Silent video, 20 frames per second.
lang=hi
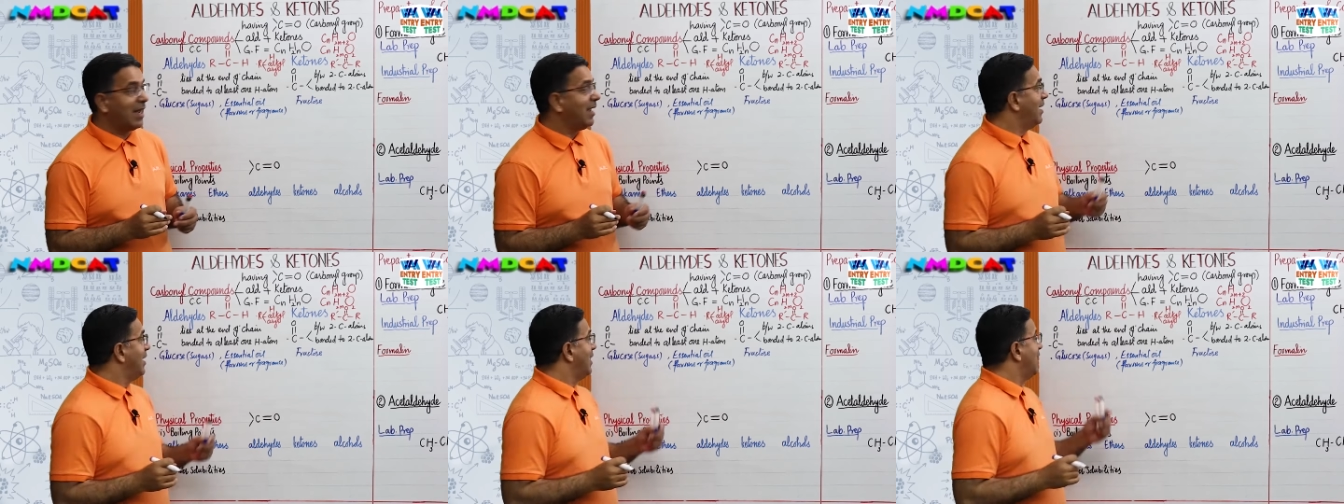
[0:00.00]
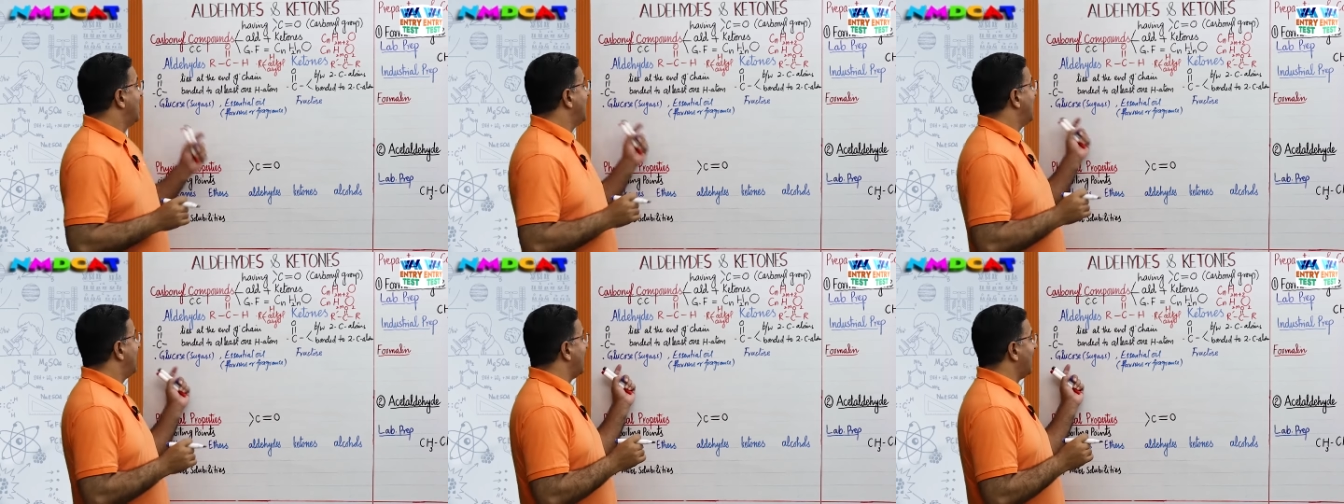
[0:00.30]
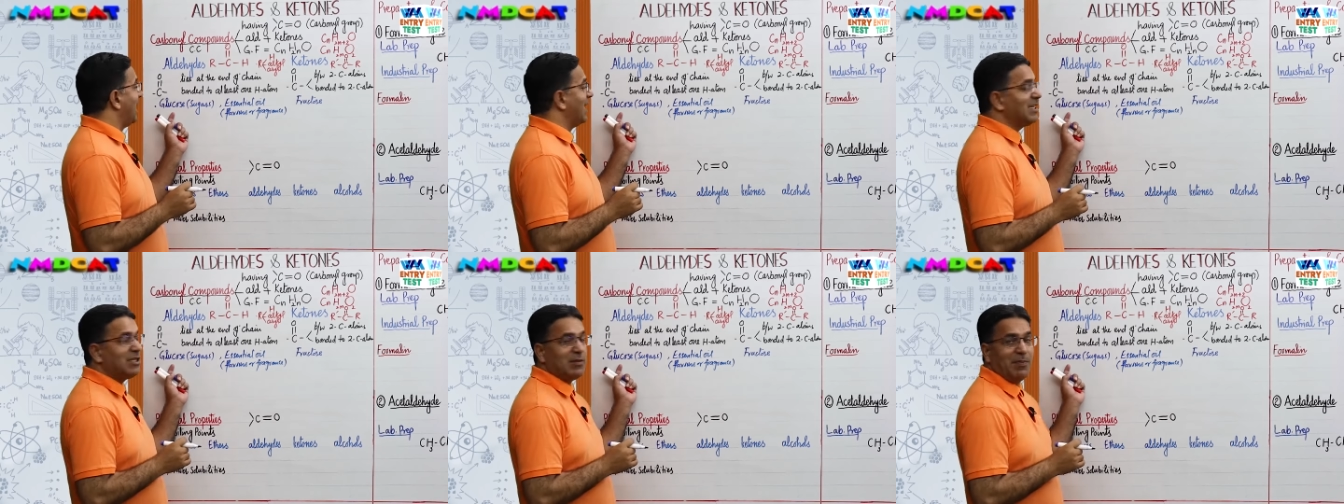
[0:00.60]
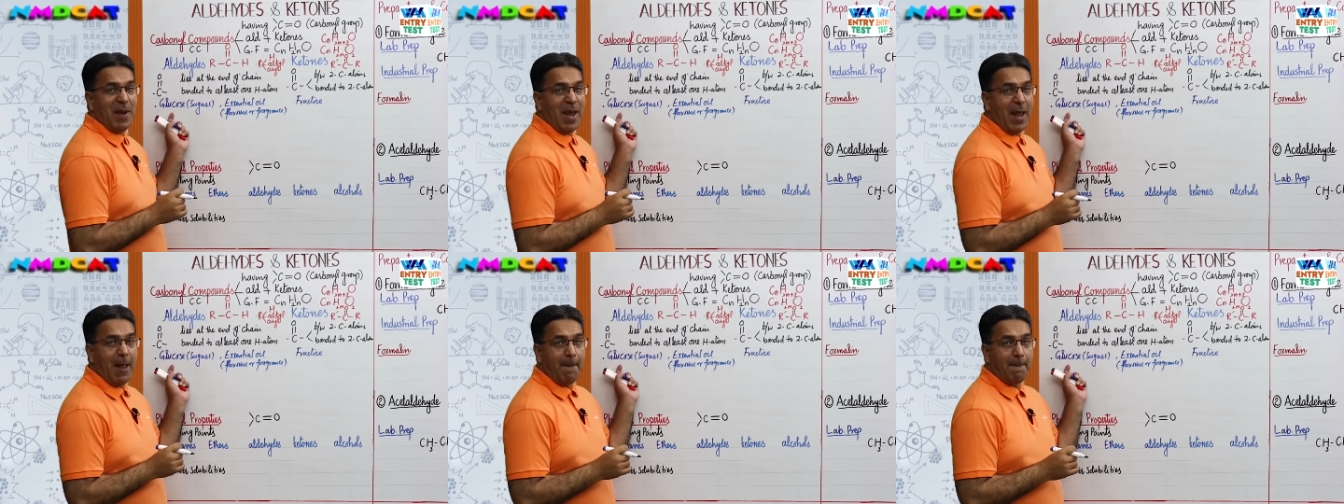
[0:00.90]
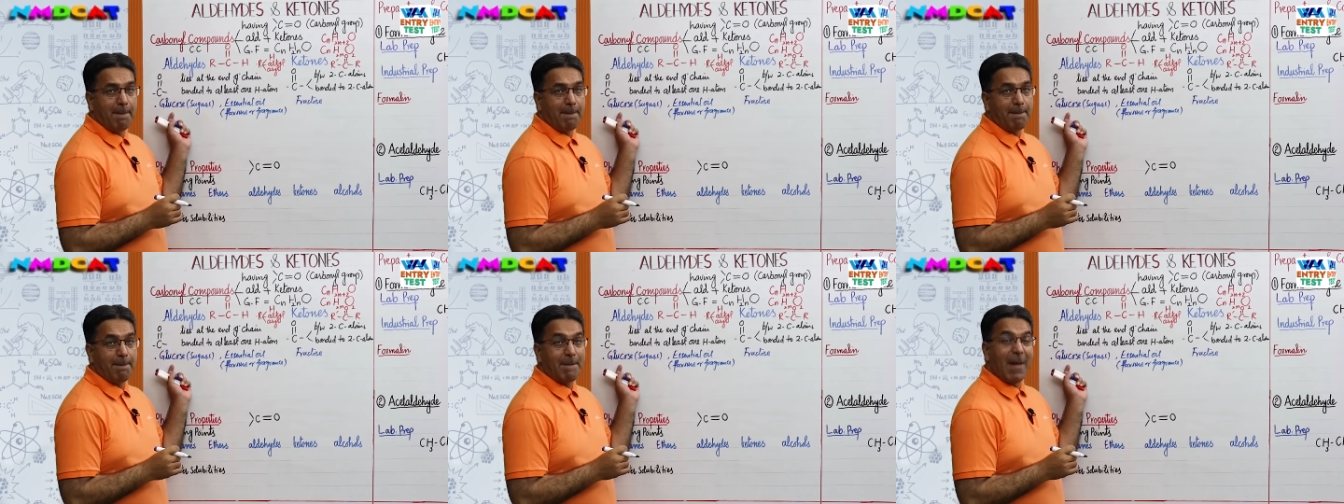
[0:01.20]
है इसमें
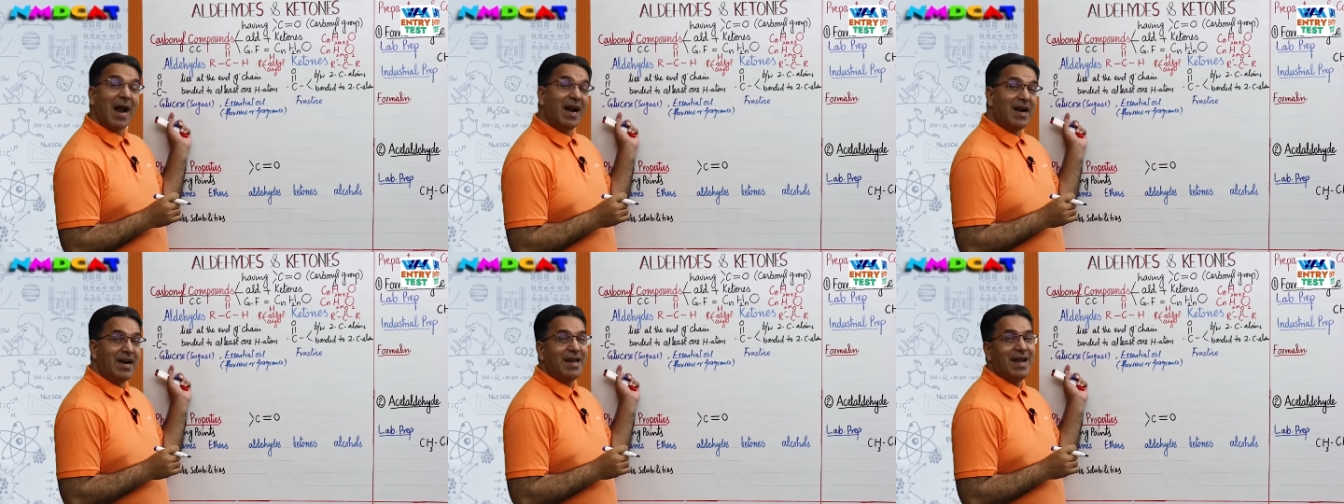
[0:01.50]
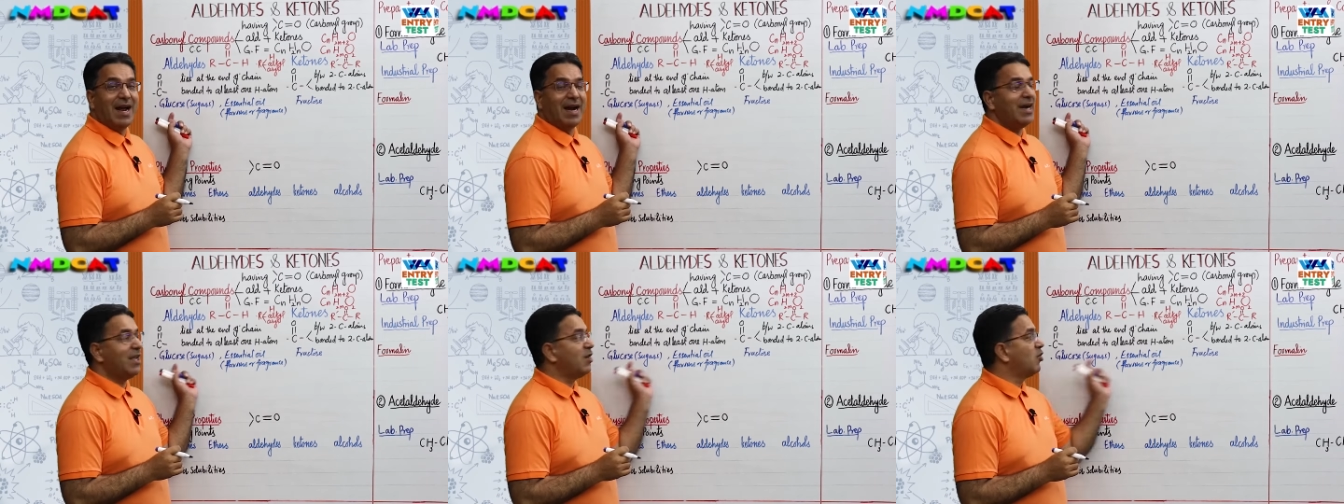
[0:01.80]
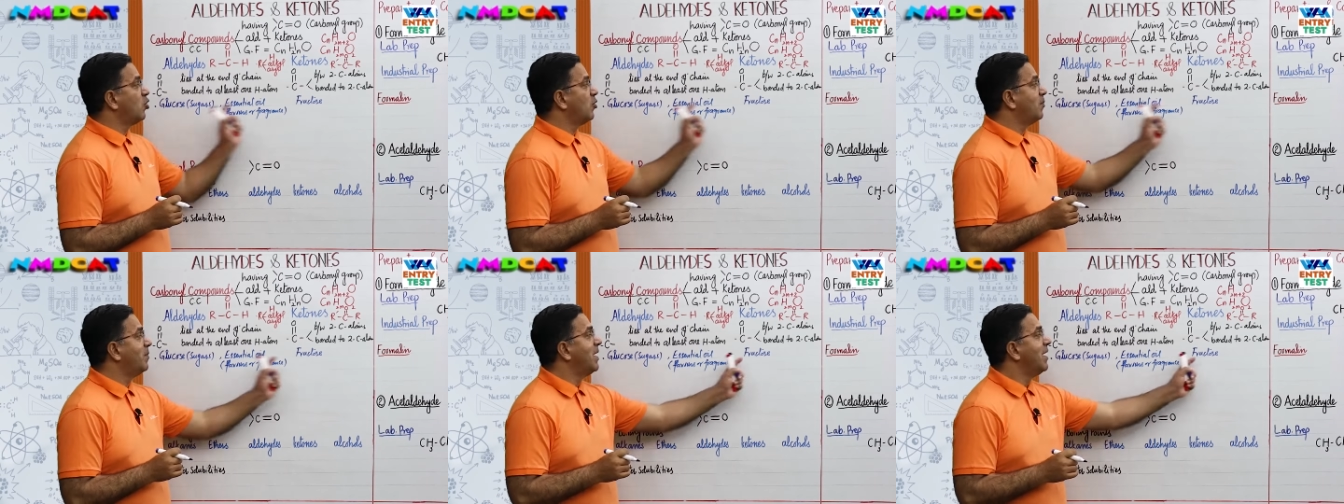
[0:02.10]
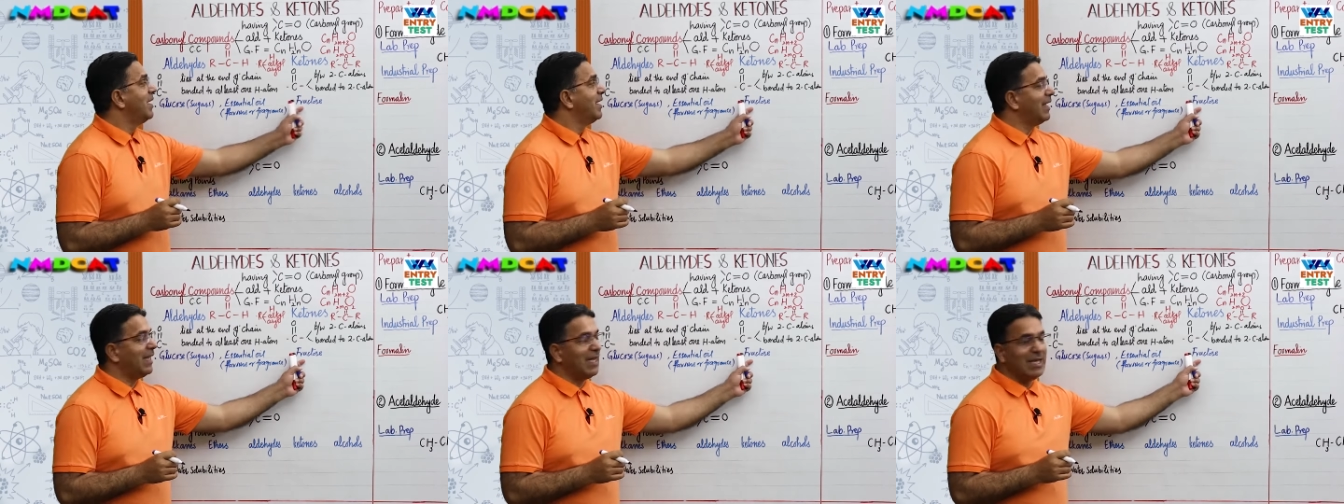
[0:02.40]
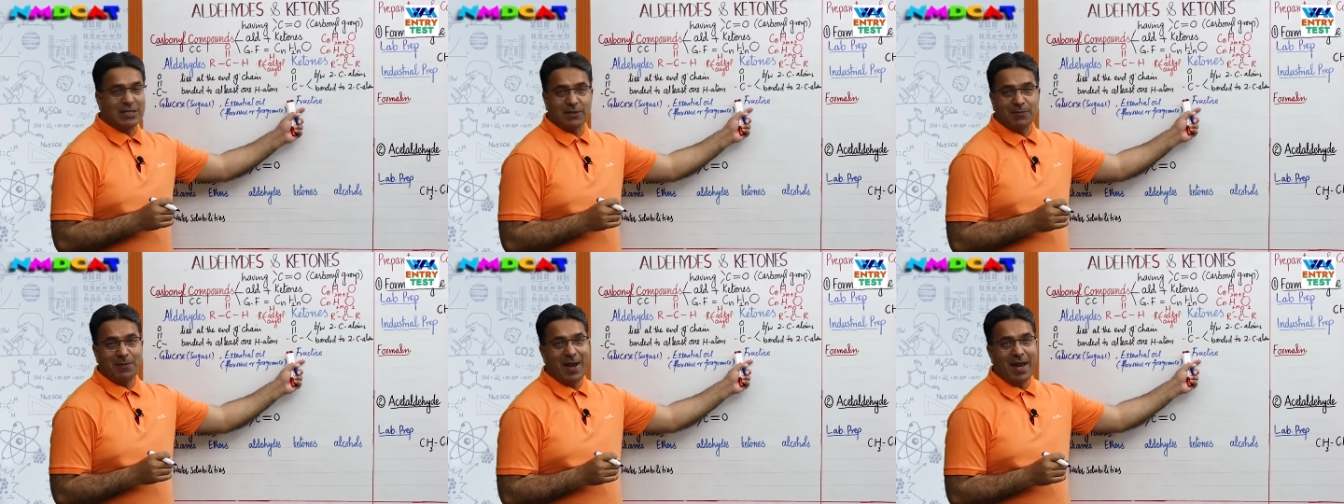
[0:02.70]
एल्डिहाइडिक ग्रुप
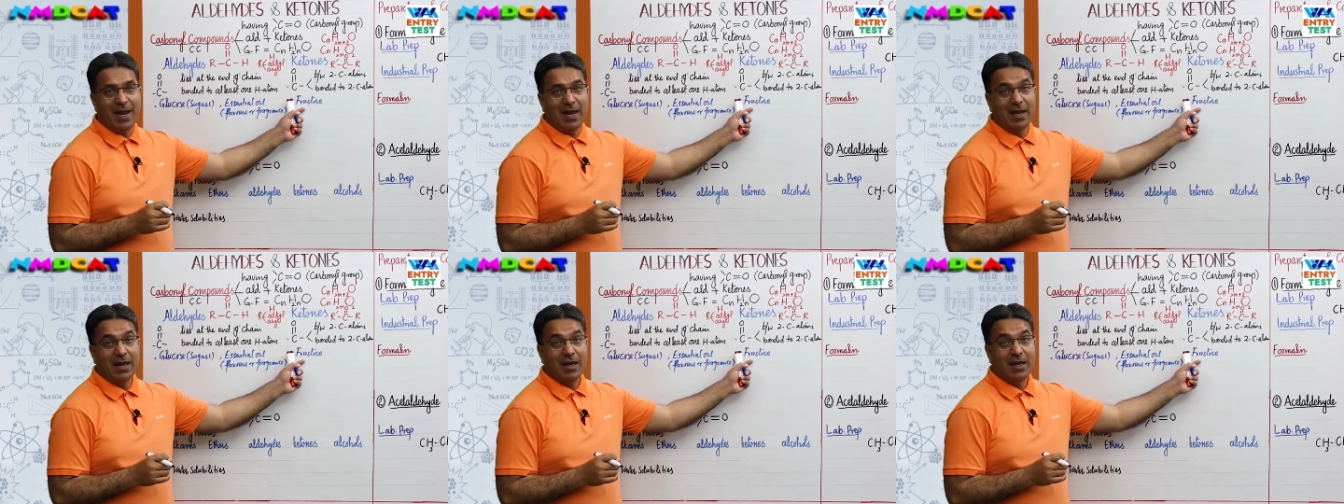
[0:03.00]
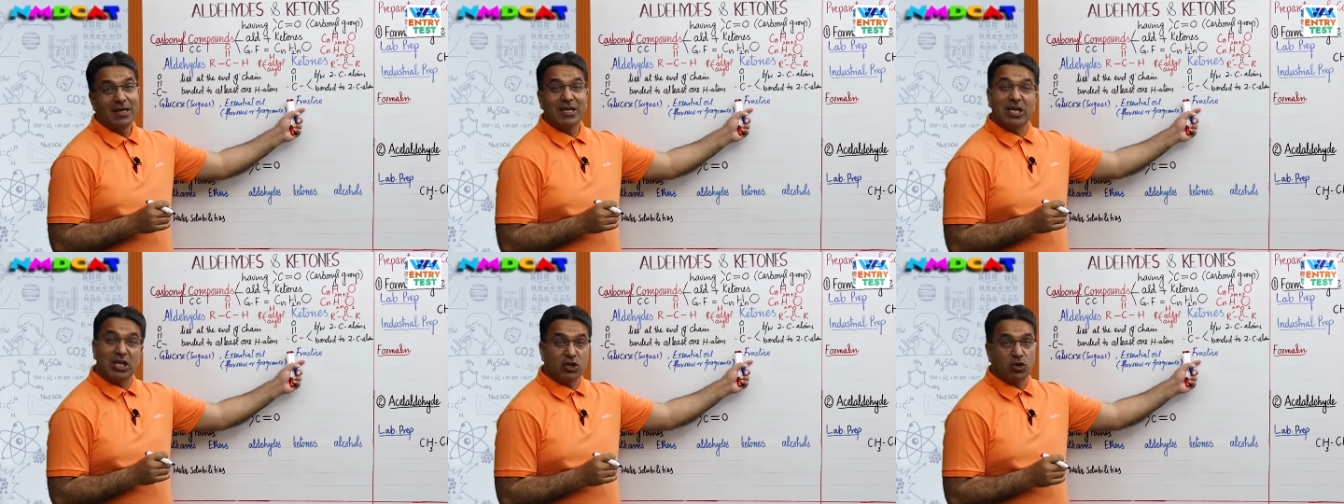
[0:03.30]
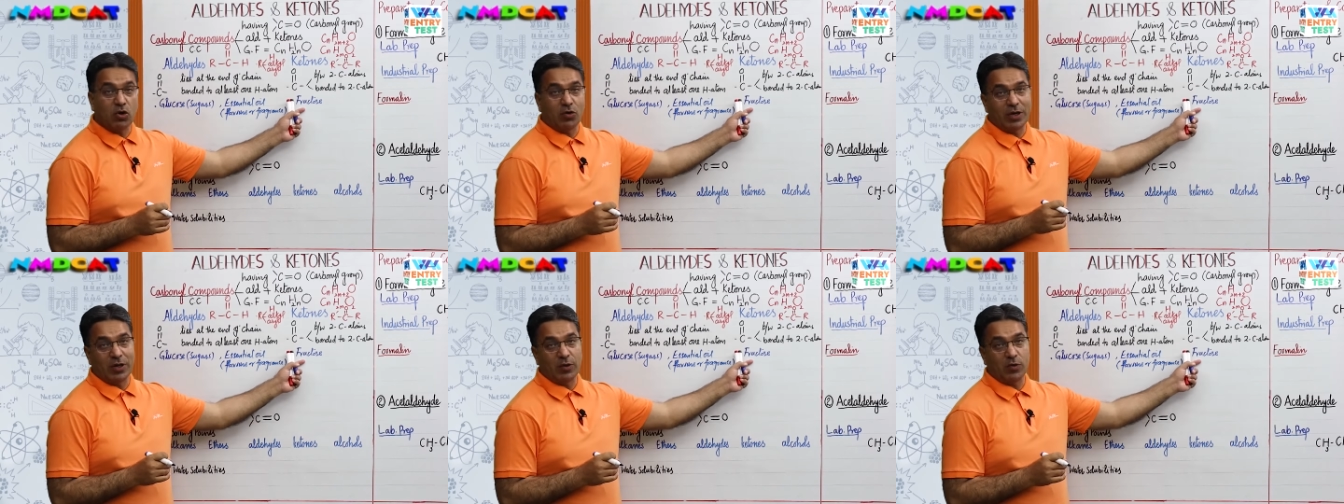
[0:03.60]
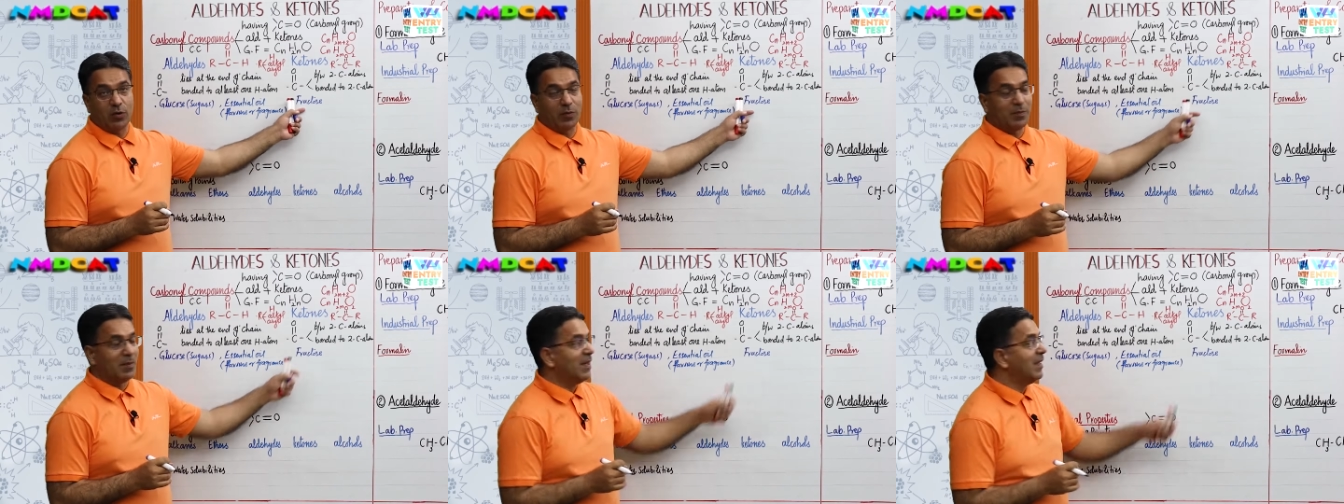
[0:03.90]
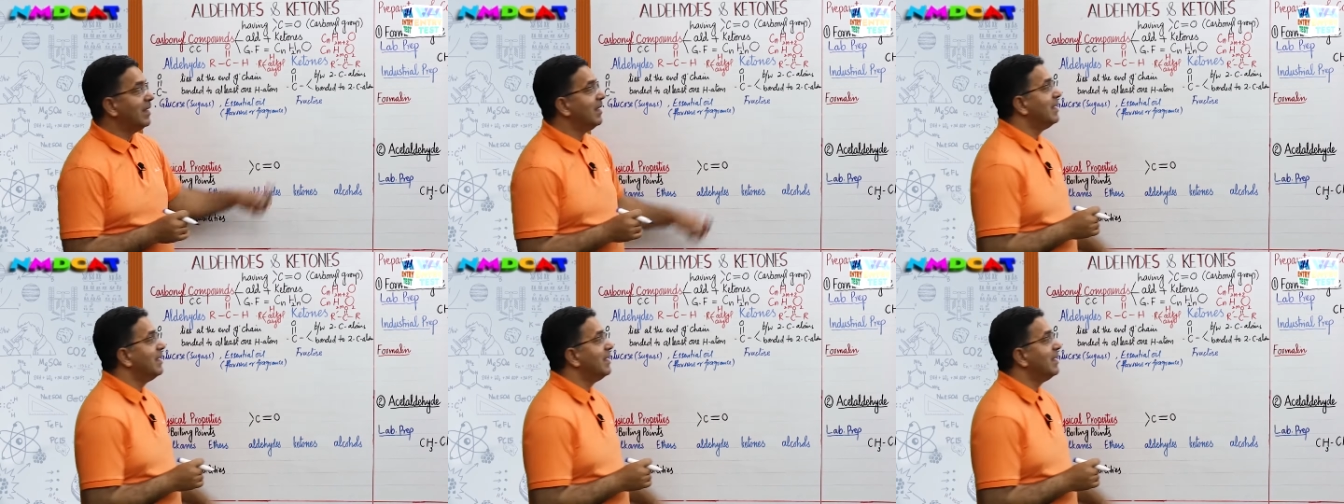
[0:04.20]
इसमें कीटोनिक ग्रुप